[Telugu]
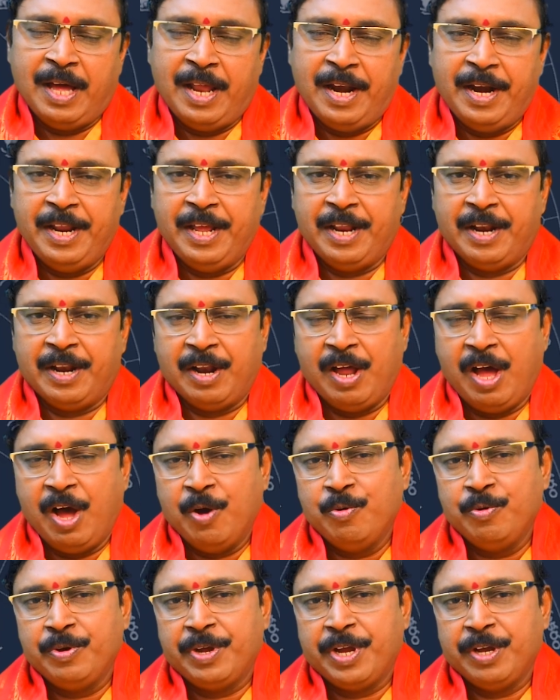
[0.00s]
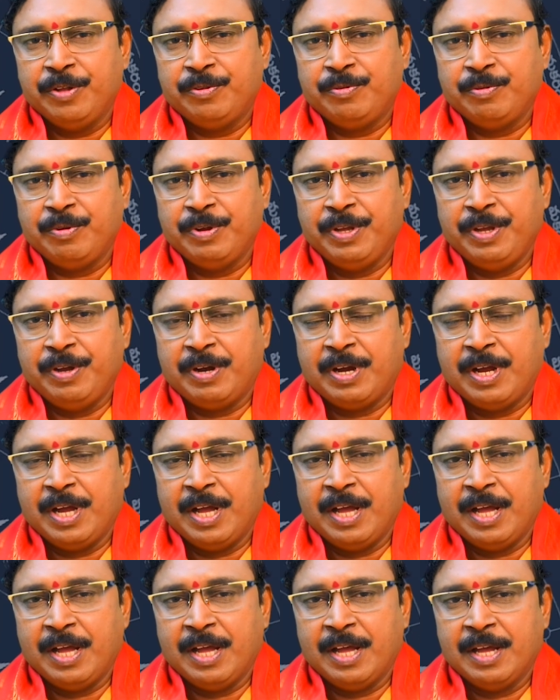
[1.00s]
అలానే రాహుకేతుల యొక్క
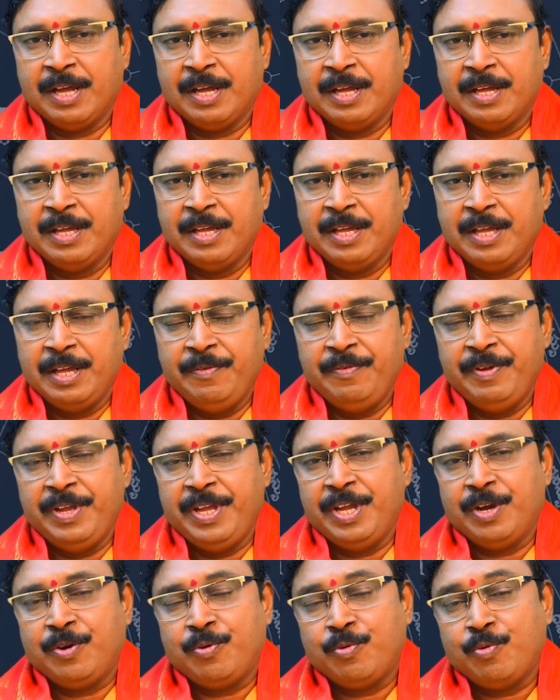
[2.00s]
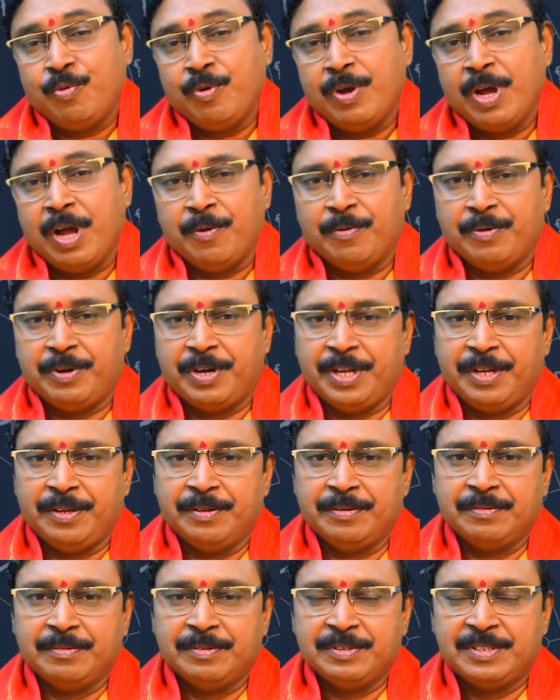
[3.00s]
ఇవి ఎక్కువగా ఉంటాయి
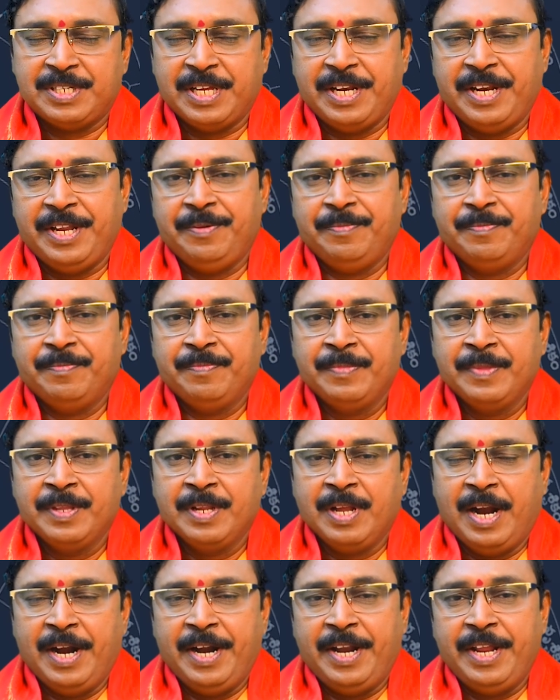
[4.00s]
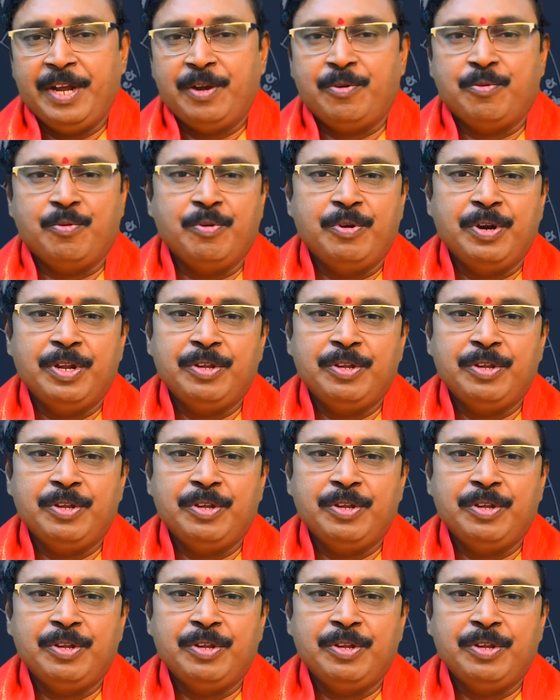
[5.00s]
శని అంటే ఎక్కువ